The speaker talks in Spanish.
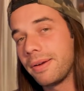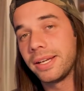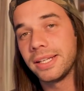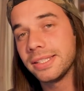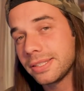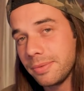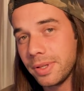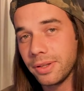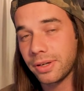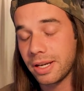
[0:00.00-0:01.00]
A ver, este
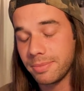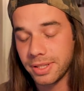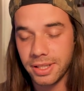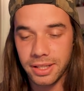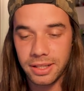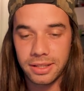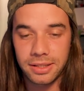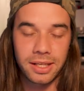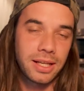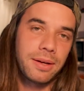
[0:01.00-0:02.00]
vídeo realmente
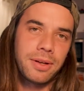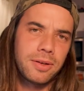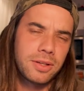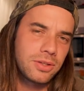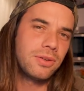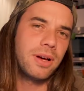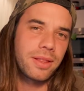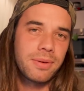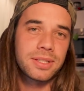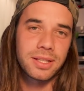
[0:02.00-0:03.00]
tenía que haberlo hecho
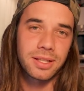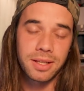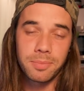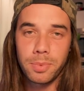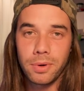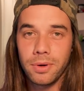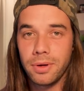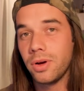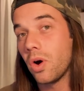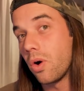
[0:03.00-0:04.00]
hace bastante
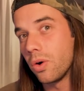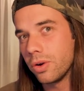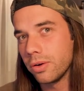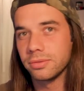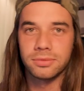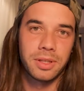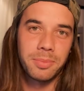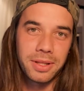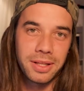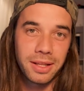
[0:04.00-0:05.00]
tiempo o no,
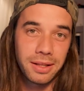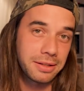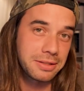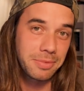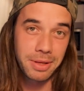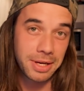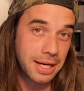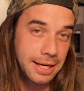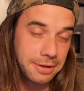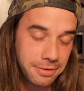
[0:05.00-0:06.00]
dependía de si me daba
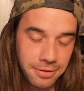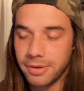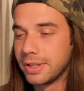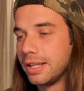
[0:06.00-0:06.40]
la gana o no.